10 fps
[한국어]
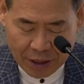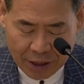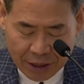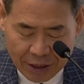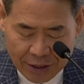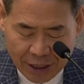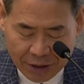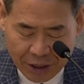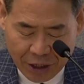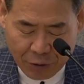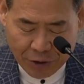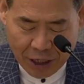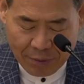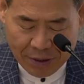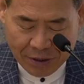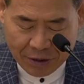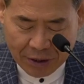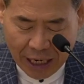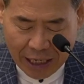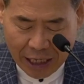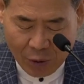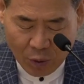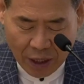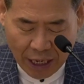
이 산은 예루살렘에서 가까워